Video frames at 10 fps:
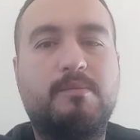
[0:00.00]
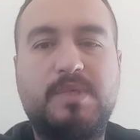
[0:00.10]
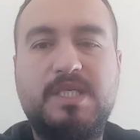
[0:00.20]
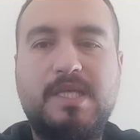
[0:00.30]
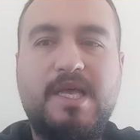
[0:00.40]

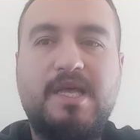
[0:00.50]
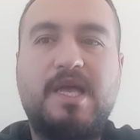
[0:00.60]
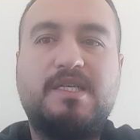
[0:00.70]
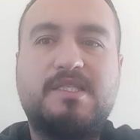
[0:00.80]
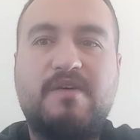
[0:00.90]
Biz
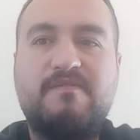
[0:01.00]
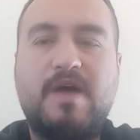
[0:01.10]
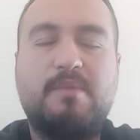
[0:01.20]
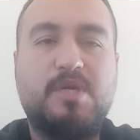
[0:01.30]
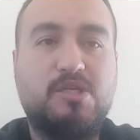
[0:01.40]
eksen
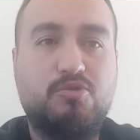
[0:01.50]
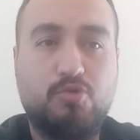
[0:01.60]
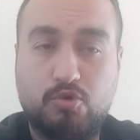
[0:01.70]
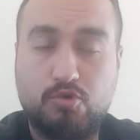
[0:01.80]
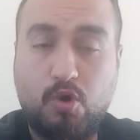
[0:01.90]
vermek istiyoruz.